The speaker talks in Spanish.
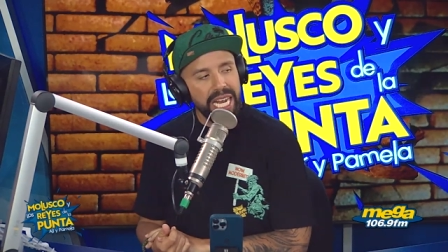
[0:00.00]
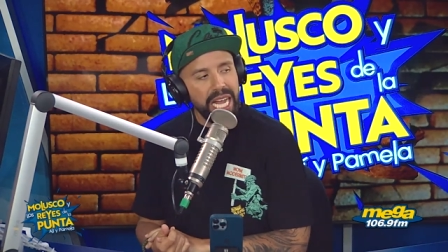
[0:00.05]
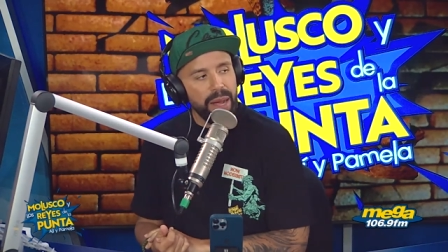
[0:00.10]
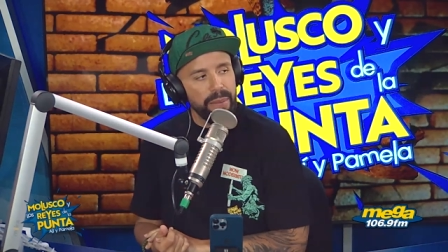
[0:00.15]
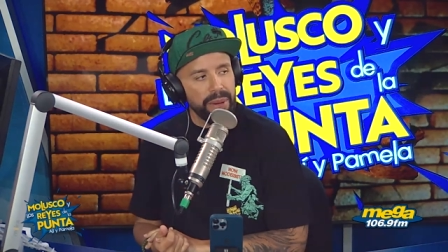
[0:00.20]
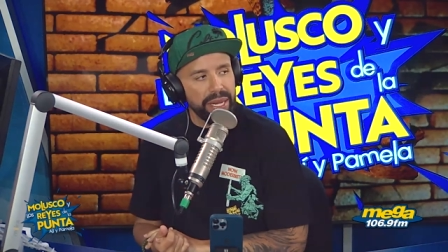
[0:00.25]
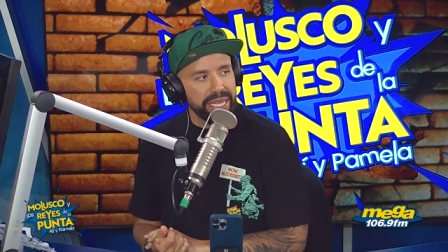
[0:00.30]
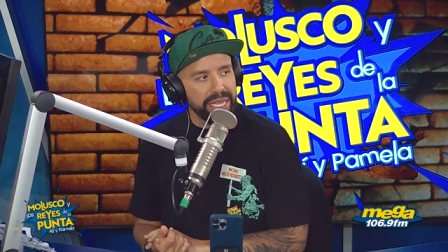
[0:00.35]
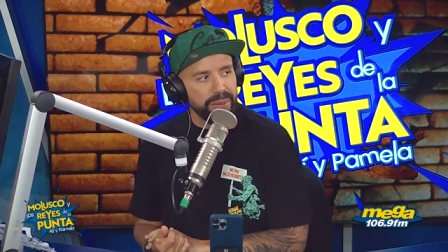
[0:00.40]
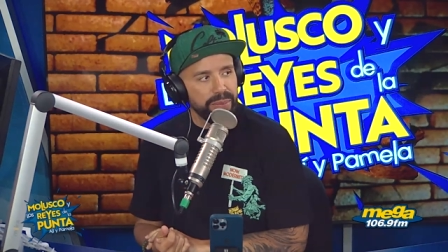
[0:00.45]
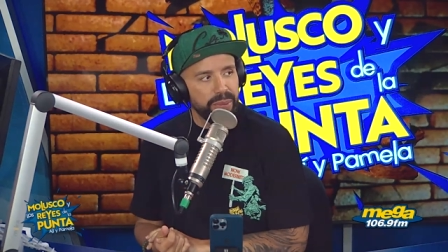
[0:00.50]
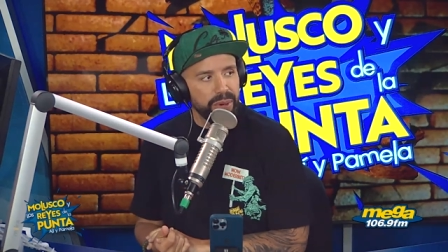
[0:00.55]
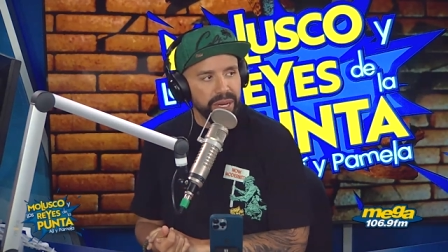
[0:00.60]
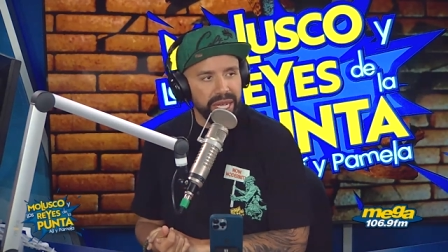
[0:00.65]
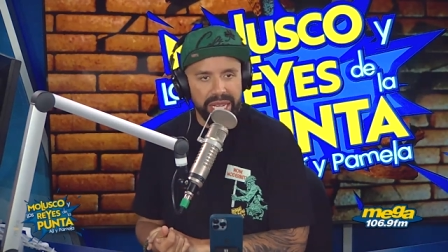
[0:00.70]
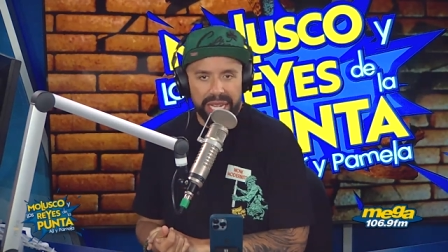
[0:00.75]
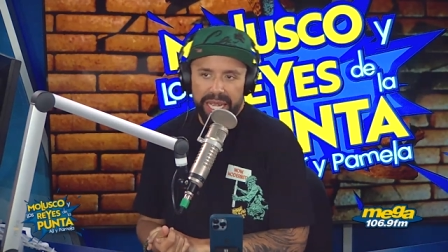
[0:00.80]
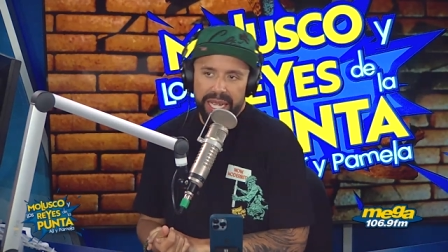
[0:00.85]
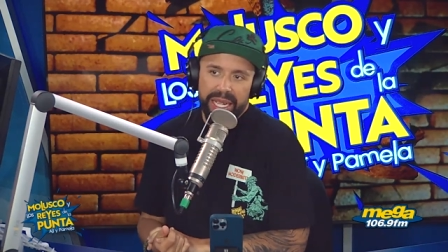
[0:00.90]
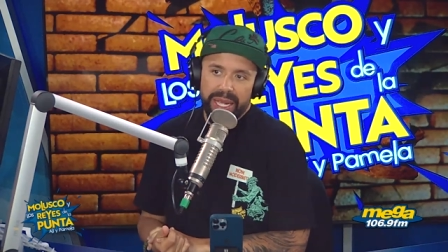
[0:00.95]
las aprenden
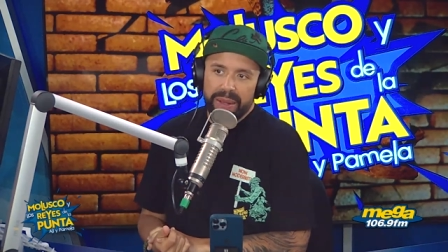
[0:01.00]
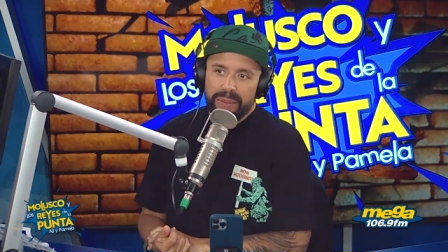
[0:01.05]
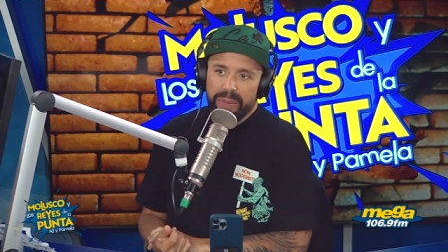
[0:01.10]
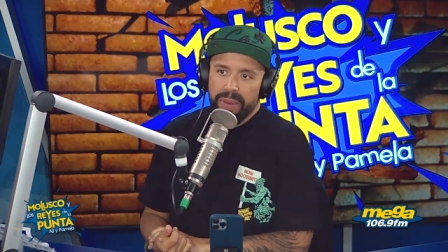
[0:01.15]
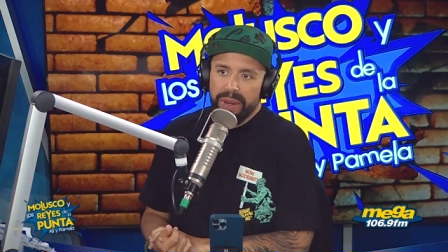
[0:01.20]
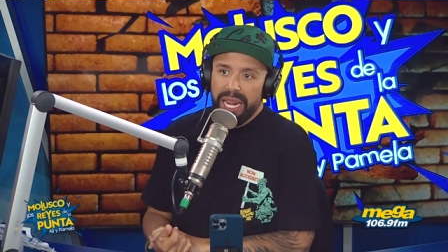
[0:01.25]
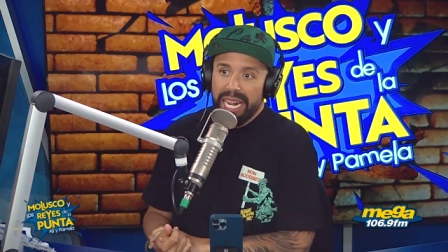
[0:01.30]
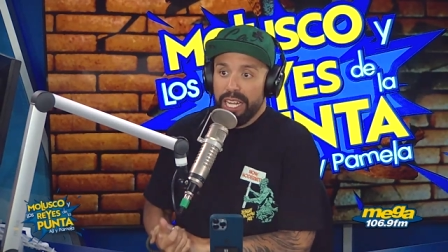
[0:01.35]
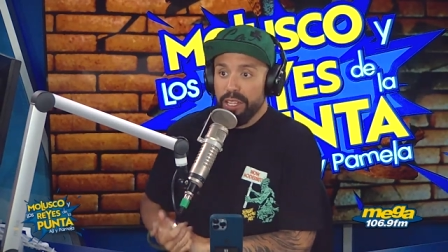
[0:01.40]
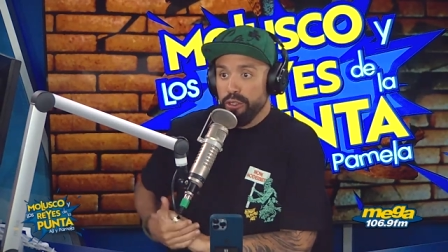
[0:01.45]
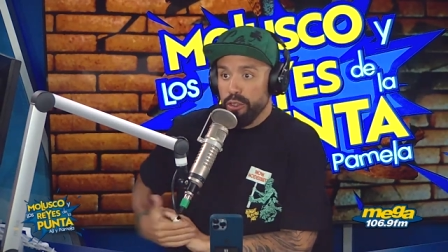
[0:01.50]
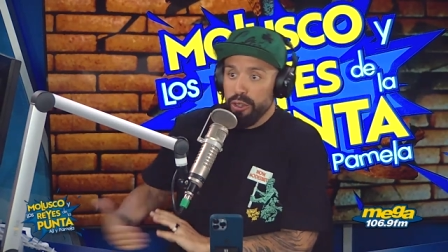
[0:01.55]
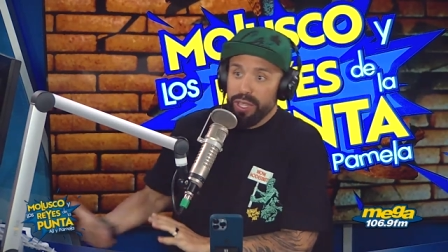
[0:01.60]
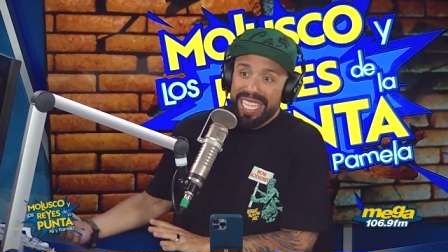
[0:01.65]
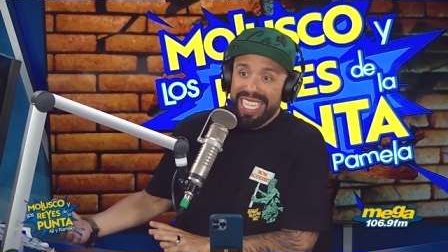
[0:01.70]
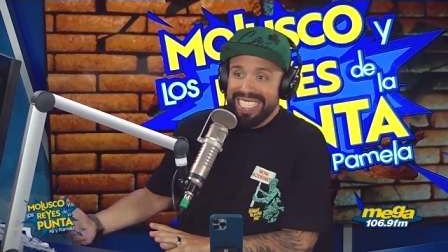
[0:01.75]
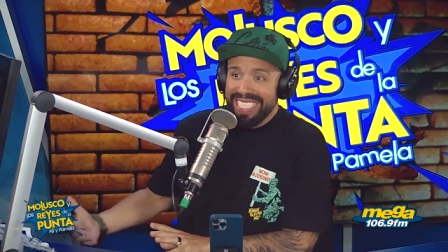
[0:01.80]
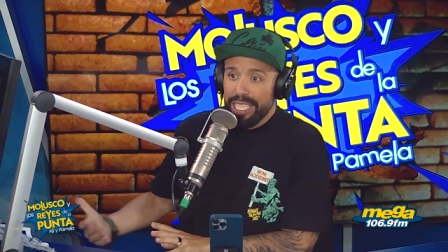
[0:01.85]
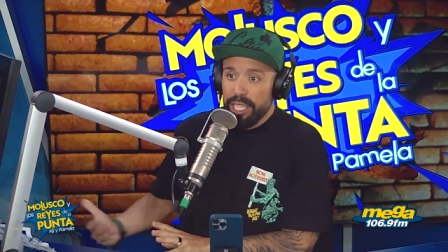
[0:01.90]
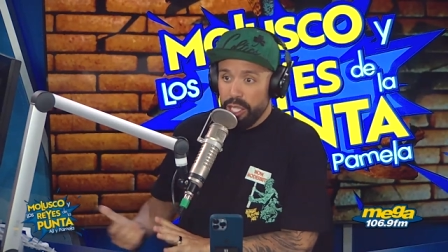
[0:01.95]
porque pues la canción
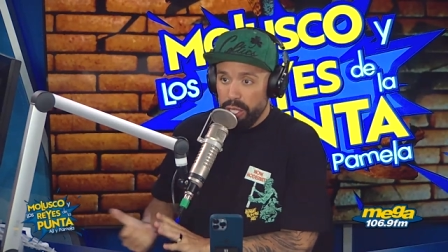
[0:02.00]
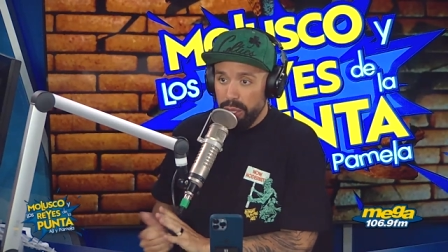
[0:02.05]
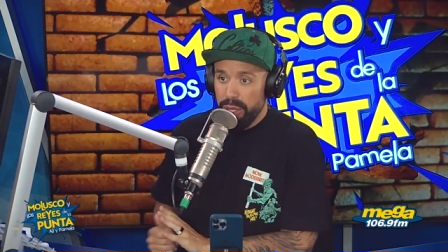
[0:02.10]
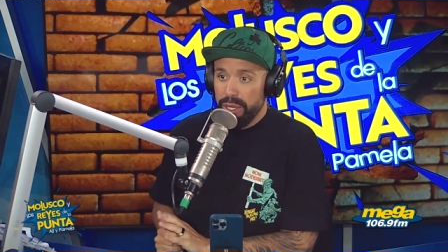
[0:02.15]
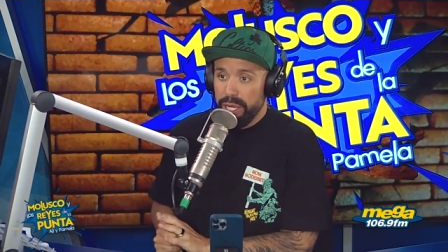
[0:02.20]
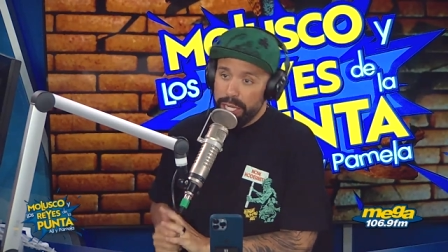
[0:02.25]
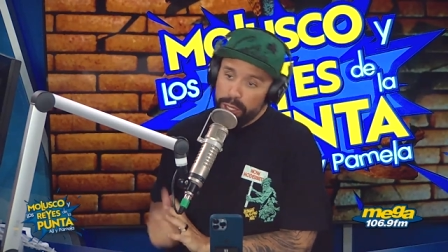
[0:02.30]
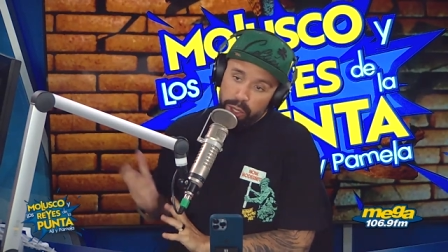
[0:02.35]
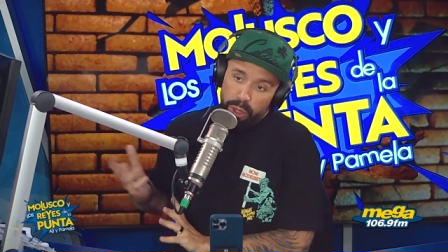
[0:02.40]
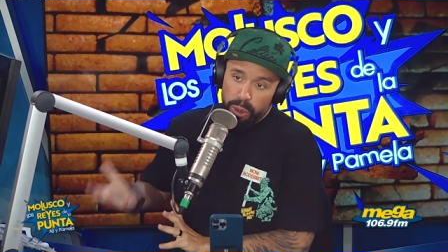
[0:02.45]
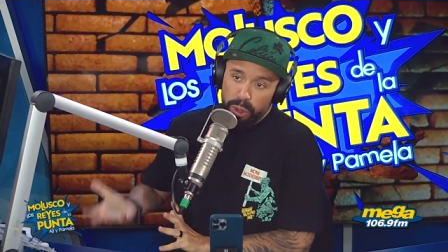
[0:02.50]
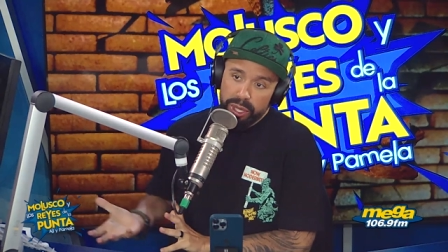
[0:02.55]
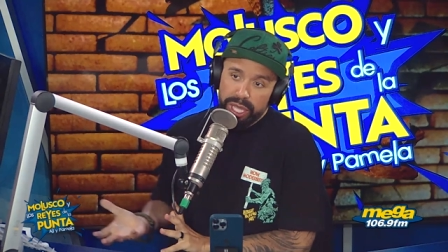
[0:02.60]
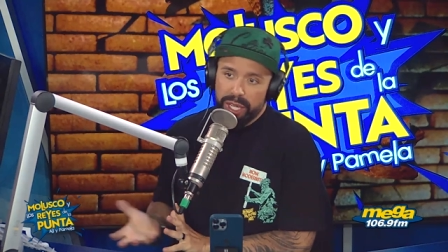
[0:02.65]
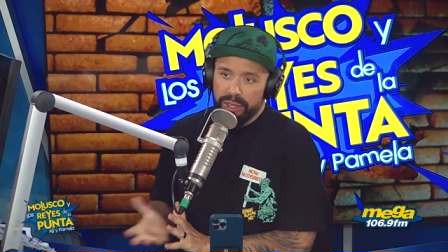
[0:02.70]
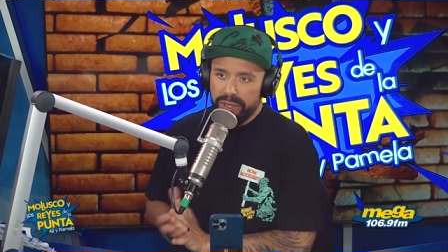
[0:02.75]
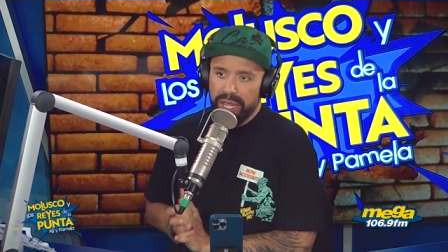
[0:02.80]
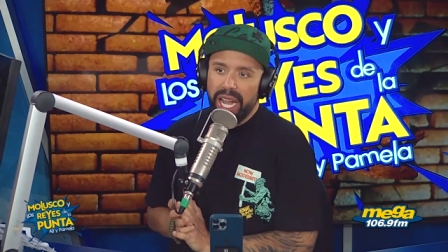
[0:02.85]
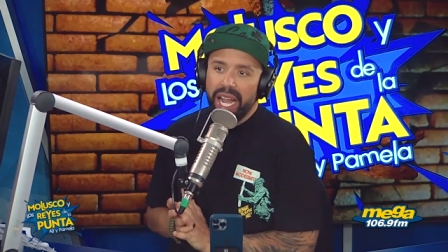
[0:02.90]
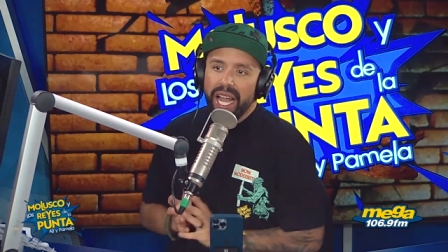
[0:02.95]
trascendió, eso es otra,
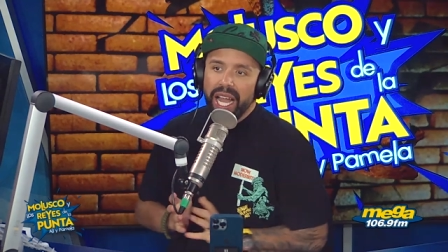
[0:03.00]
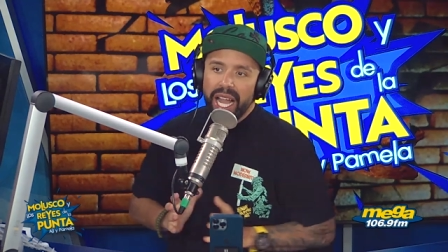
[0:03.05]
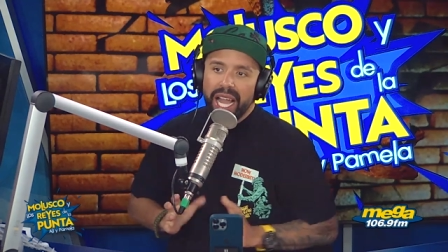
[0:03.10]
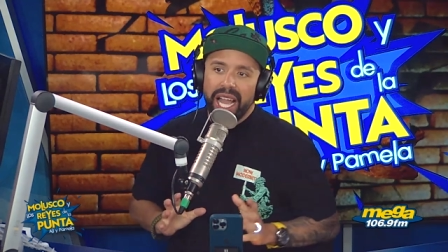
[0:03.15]
o sea,